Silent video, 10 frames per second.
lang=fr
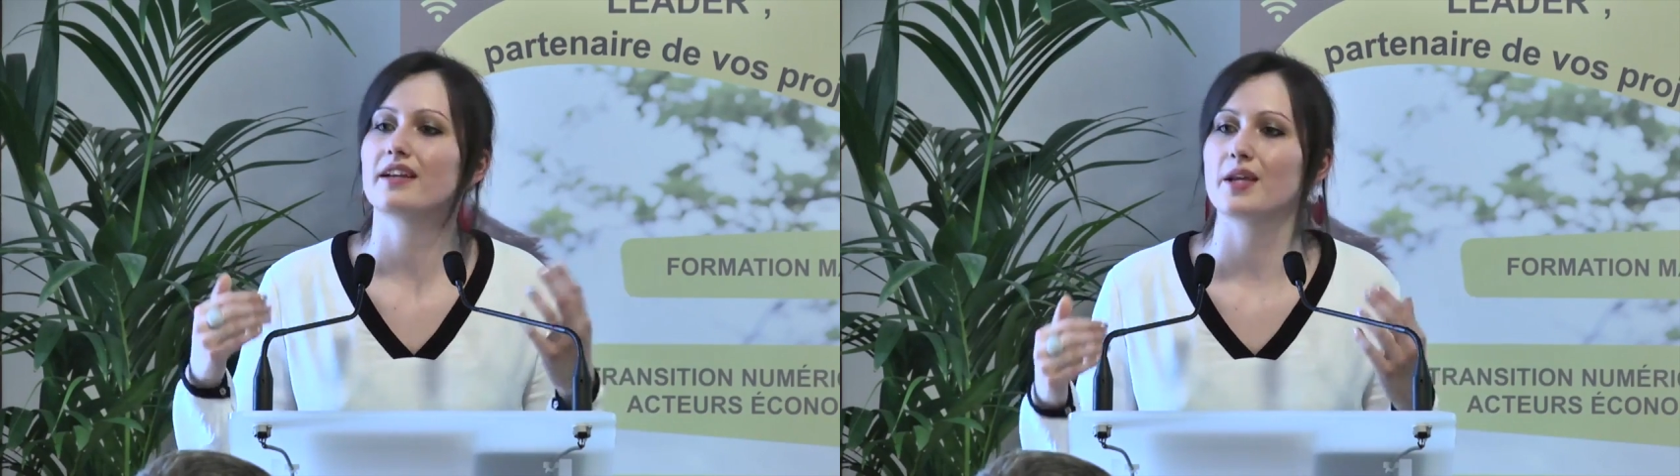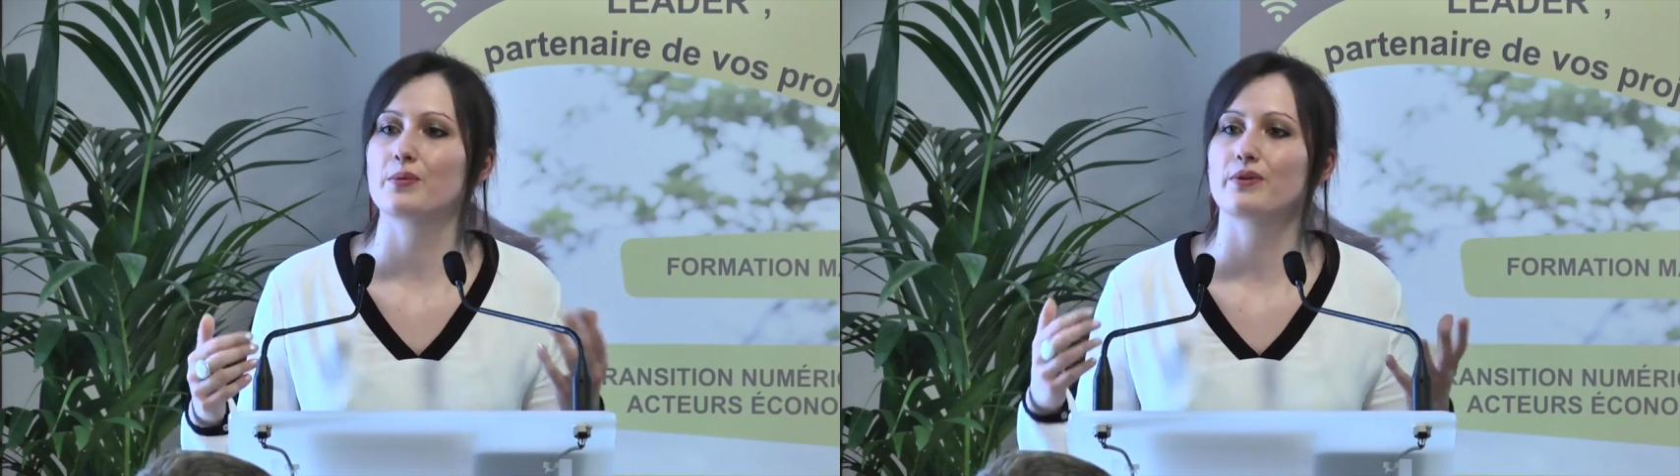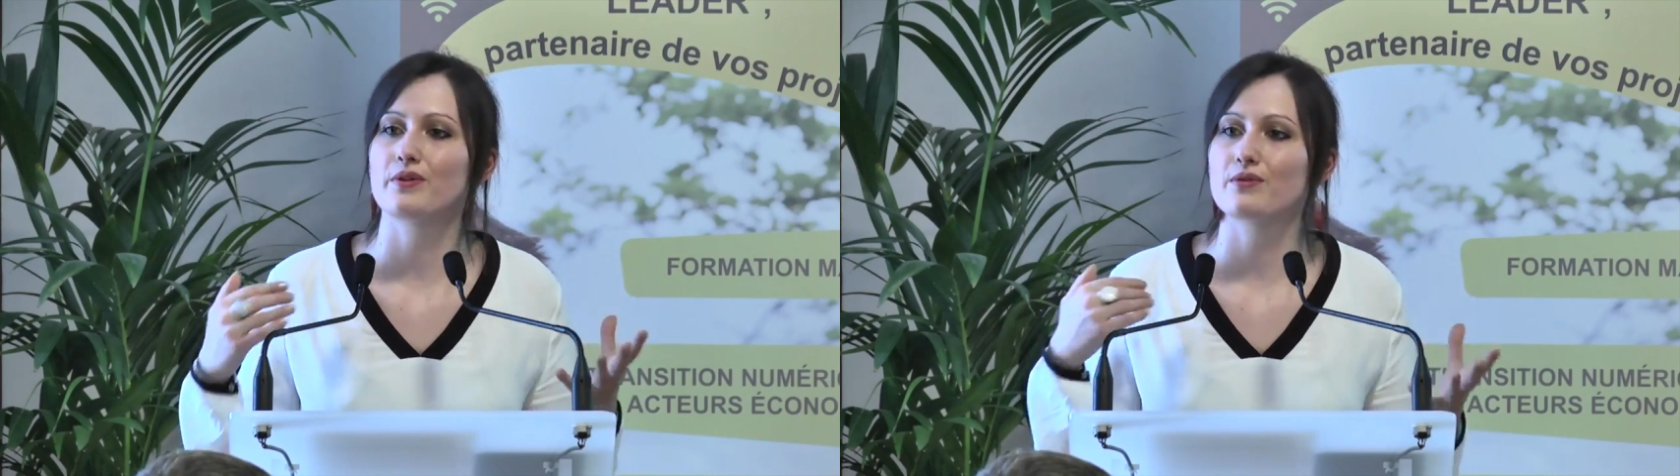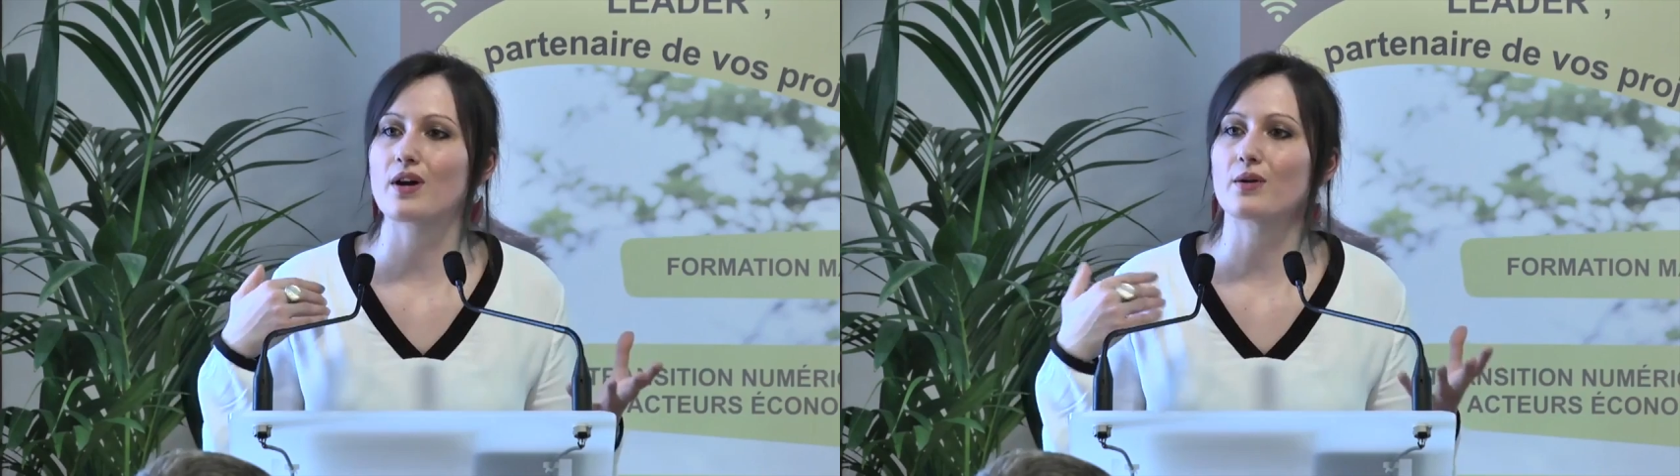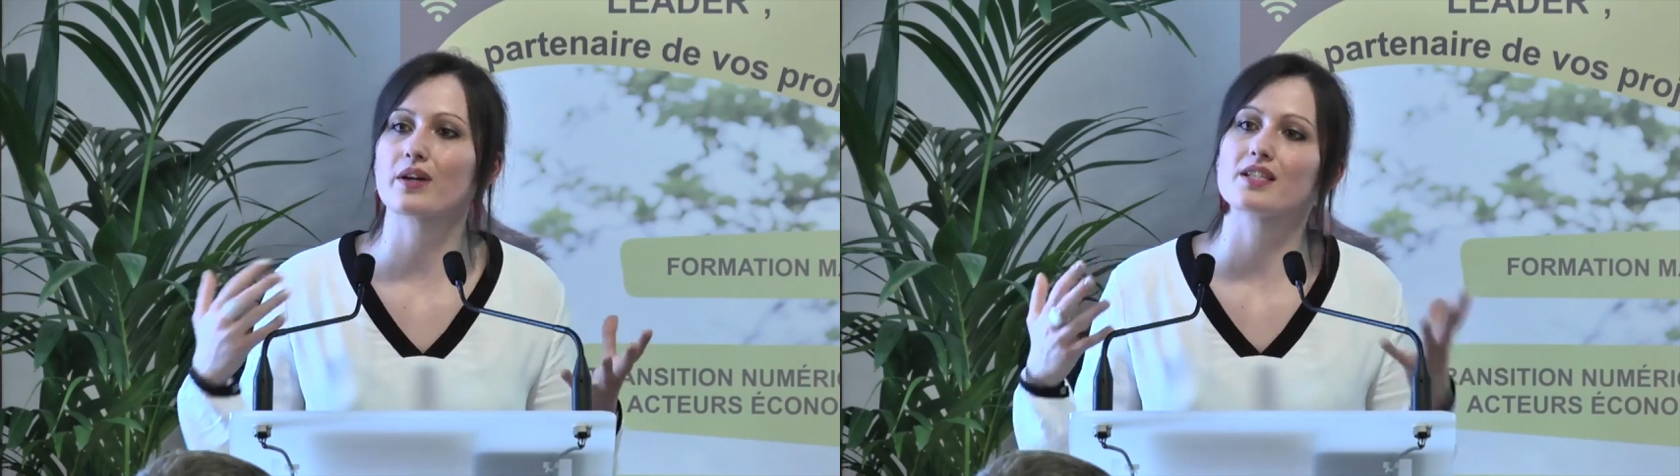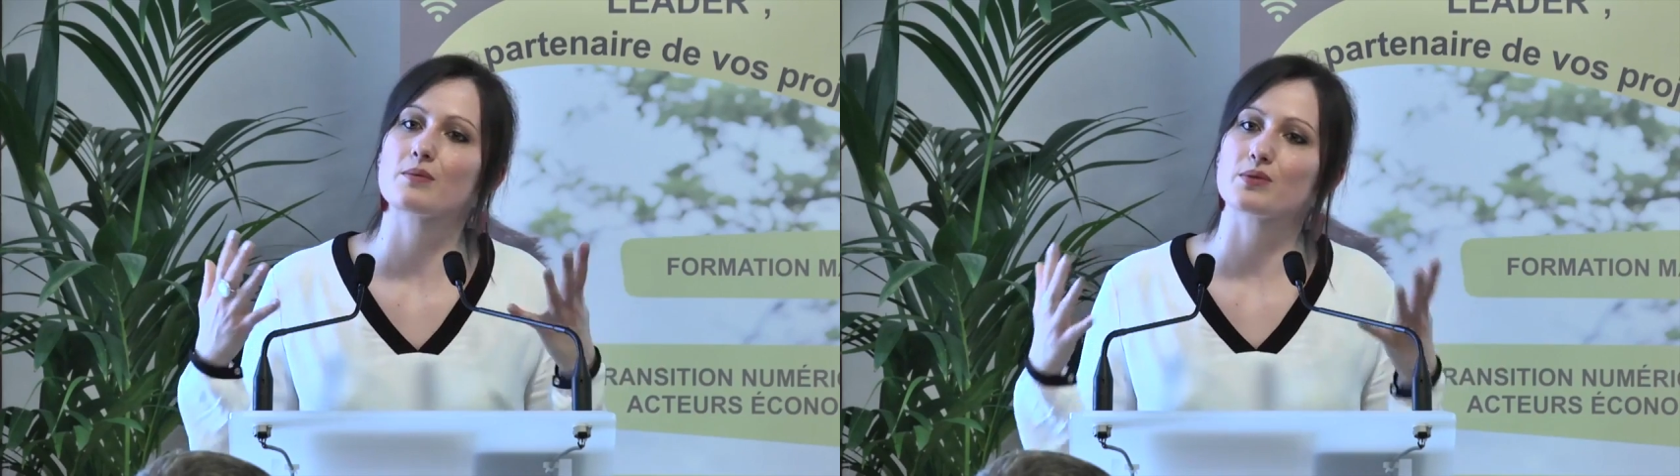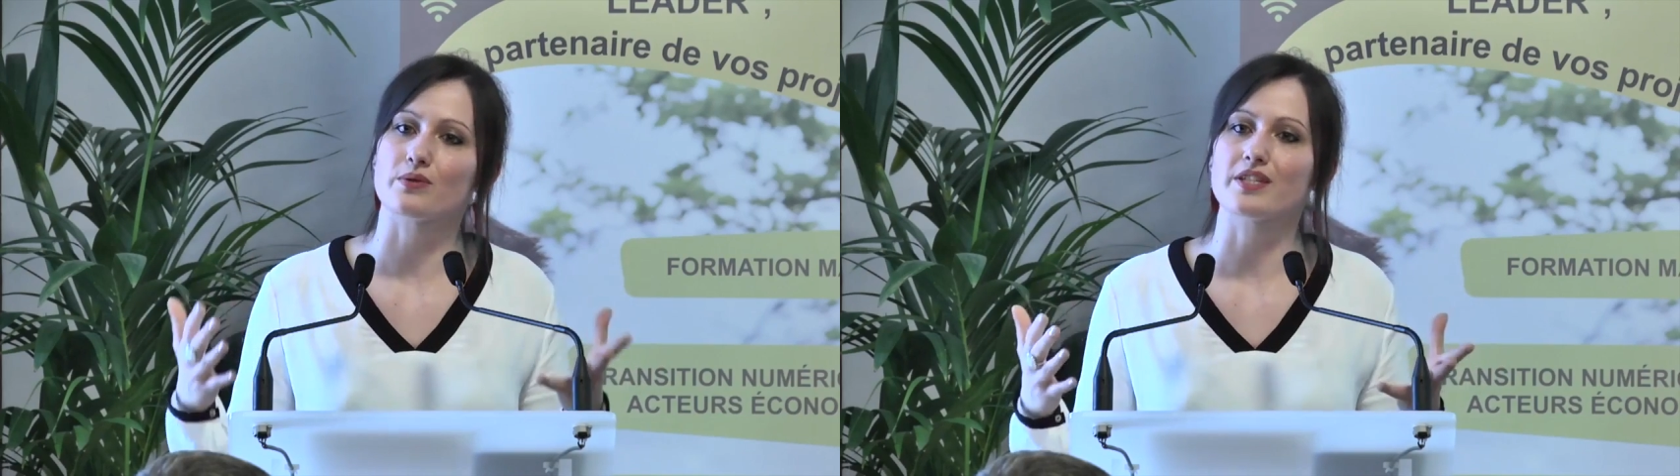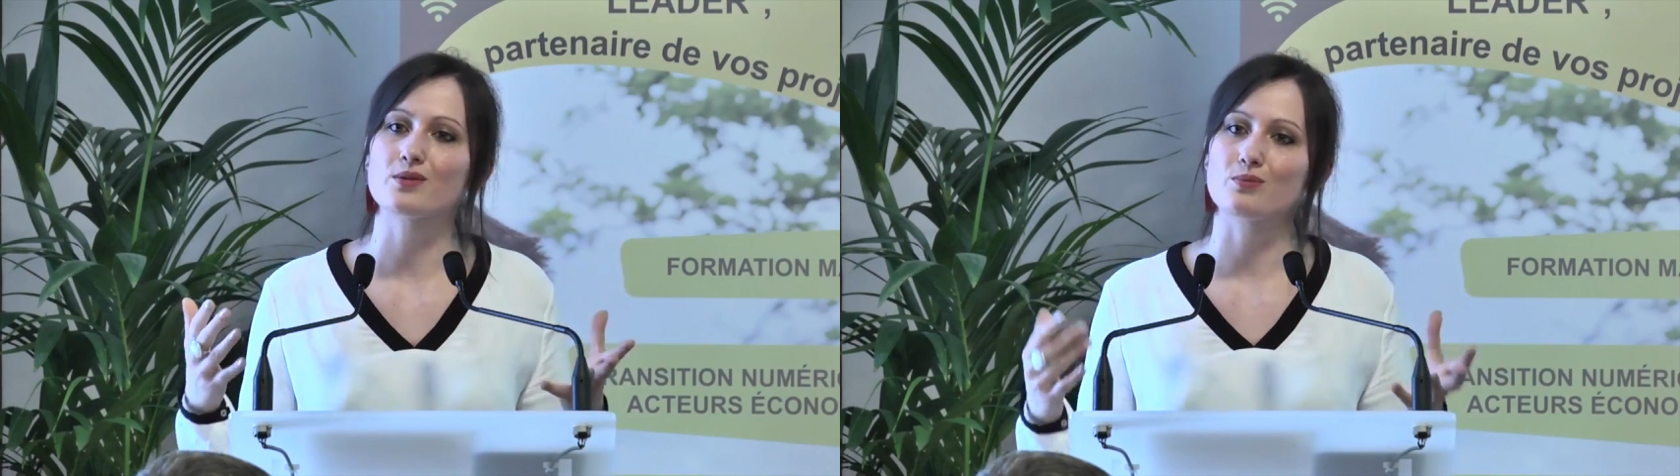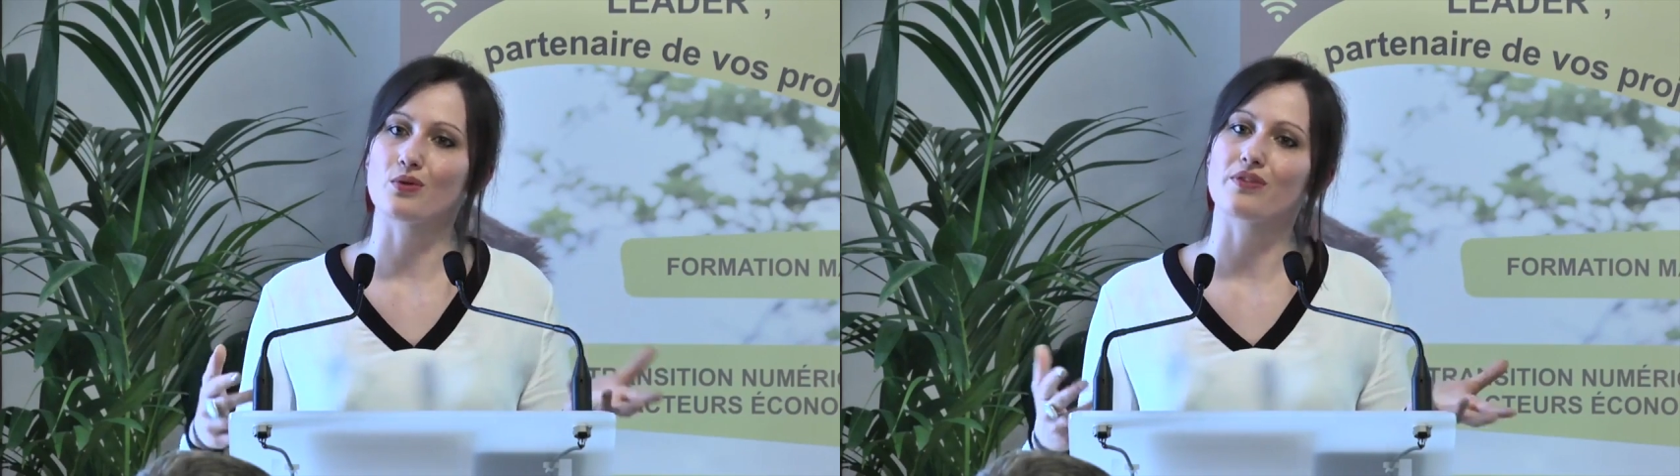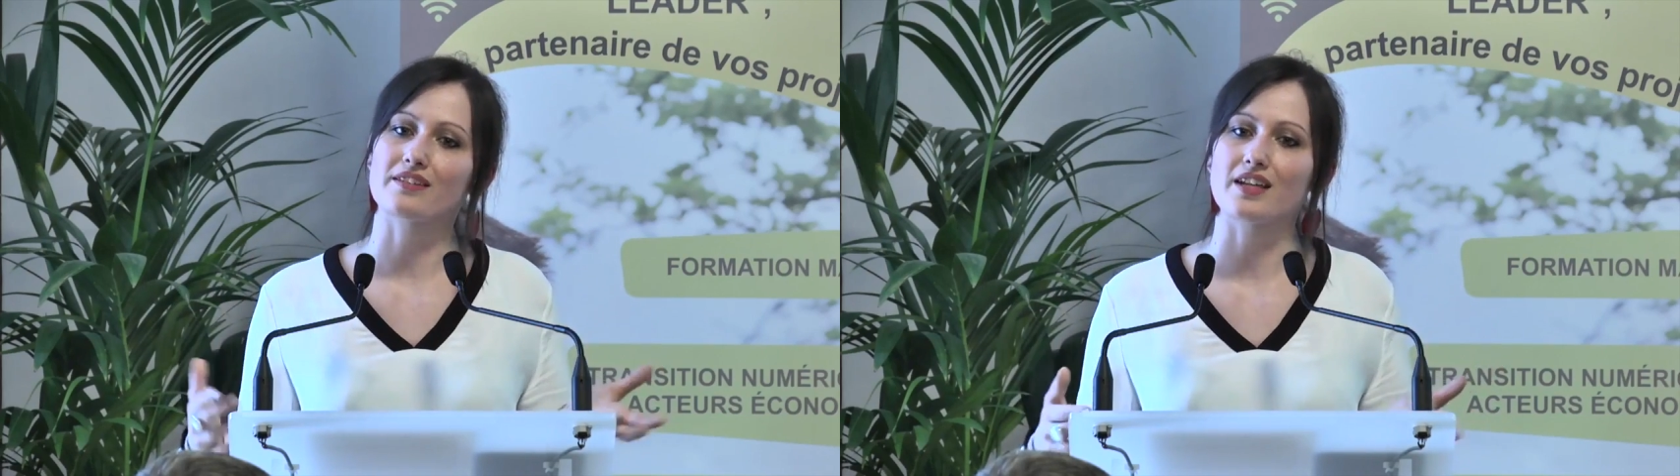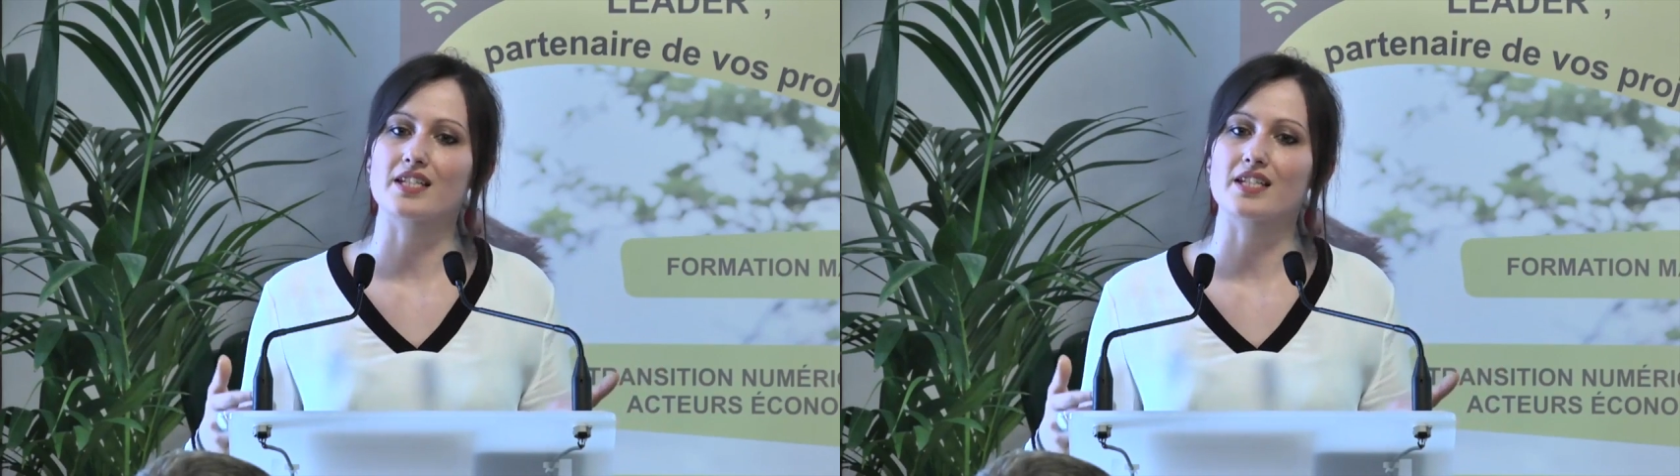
et puis voir le réceptionniste pour faire sa